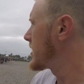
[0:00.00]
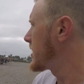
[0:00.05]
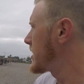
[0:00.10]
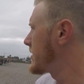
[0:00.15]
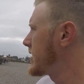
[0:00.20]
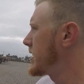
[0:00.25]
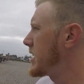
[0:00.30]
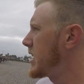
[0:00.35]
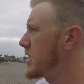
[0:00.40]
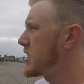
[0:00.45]

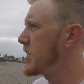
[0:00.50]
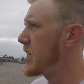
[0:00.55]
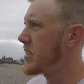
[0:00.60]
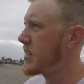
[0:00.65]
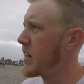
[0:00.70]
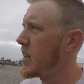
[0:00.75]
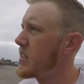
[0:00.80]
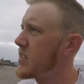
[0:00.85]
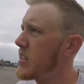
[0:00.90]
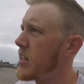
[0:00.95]
Na verdade, há
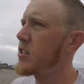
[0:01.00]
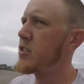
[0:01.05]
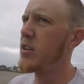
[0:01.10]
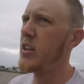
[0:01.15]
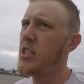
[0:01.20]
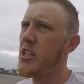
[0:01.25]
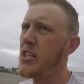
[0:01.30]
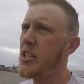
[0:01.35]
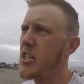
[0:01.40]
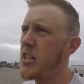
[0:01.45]
três vezes
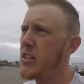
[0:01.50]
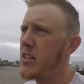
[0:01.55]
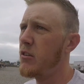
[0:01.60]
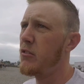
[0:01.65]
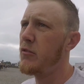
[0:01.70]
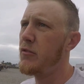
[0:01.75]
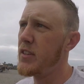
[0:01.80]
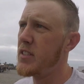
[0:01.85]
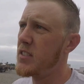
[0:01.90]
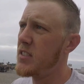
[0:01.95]
ele tinha deixado na
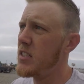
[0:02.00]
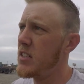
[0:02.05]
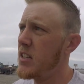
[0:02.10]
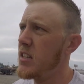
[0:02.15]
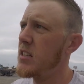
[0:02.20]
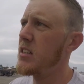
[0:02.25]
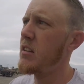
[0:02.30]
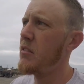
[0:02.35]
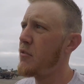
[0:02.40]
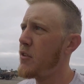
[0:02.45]

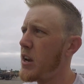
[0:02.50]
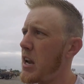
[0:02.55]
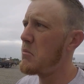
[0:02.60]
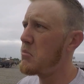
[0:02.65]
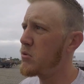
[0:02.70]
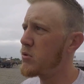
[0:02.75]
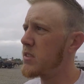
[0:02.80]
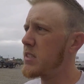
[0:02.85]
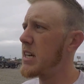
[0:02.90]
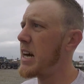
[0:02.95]
oficina, ele foi lá
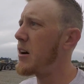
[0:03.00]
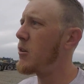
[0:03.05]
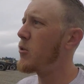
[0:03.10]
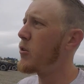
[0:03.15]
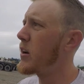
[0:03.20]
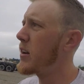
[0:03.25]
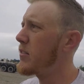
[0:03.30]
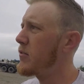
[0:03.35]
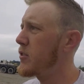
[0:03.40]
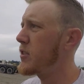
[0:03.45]
buscar
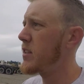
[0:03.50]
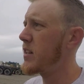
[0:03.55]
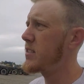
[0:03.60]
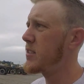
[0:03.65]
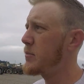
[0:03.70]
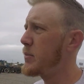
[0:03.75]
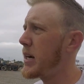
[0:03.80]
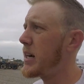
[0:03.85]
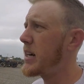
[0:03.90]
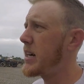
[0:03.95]
agora, foi
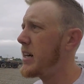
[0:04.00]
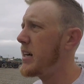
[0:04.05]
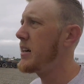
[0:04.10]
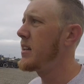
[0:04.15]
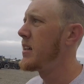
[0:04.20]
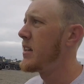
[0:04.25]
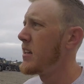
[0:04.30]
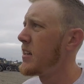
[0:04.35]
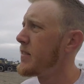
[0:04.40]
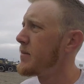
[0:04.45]
trazer pra cá.
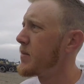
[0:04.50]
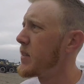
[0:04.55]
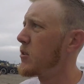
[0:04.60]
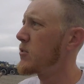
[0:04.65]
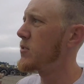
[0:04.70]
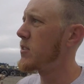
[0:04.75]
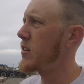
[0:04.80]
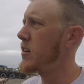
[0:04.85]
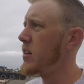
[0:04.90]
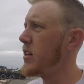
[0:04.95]

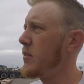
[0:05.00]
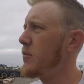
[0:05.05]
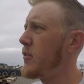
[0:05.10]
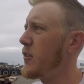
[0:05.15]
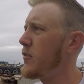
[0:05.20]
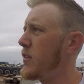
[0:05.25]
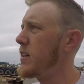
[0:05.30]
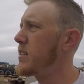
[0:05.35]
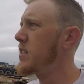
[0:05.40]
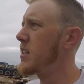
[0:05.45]
Não sei o que ele
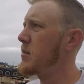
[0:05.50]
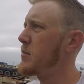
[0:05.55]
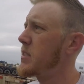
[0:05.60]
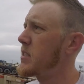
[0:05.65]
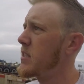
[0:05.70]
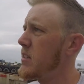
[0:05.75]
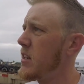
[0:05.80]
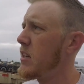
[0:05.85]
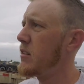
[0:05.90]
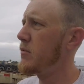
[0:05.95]
foi fazer,
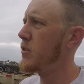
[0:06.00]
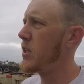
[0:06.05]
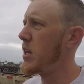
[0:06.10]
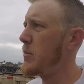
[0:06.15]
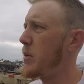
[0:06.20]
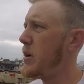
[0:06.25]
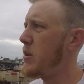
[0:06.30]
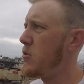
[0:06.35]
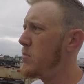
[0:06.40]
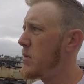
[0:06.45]
mas ele levou
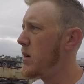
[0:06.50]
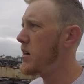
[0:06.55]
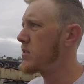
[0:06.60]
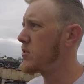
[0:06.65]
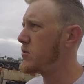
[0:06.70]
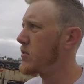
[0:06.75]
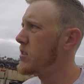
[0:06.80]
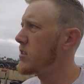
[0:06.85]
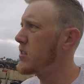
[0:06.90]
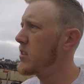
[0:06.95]
lá pra arrumar
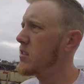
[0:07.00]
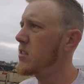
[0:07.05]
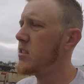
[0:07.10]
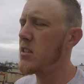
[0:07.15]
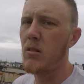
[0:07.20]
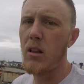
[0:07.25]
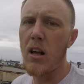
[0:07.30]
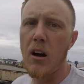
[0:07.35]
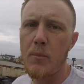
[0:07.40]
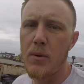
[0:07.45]
umas coisinhas
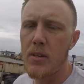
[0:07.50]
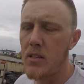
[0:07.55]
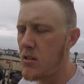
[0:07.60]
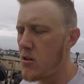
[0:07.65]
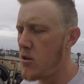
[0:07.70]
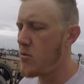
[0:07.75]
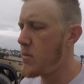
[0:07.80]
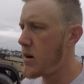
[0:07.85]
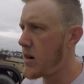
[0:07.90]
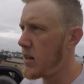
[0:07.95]
que tava precisando
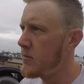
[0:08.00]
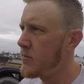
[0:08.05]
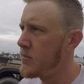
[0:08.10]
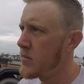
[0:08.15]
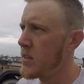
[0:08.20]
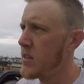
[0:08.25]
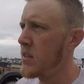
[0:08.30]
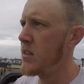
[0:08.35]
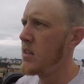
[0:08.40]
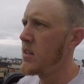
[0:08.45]
arrumar.
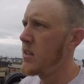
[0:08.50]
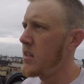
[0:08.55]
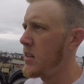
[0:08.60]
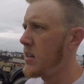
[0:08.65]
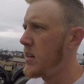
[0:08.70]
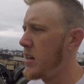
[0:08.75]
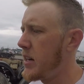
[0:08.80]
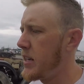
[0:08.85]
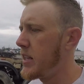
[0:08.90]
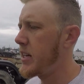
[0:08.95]

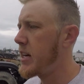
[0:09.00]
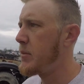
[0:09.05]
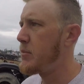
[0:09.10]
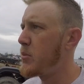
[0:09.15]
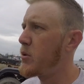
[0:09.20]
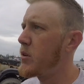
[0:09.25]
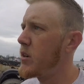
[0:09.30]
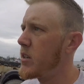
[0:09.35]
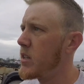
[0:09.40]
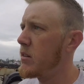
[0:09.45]
Aí daqui a
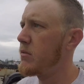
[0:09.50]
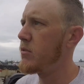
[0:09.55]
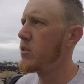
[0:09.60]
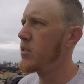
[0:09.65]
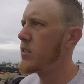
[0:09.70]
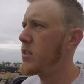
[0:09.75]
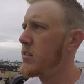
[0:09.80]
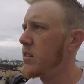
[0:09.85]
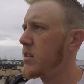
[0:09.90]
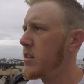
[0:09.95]
pouco ele tá
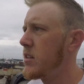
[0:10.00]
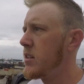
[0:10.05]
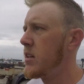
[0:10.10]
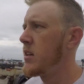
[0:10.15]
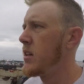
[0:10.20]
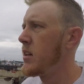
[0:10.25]
voltando aí.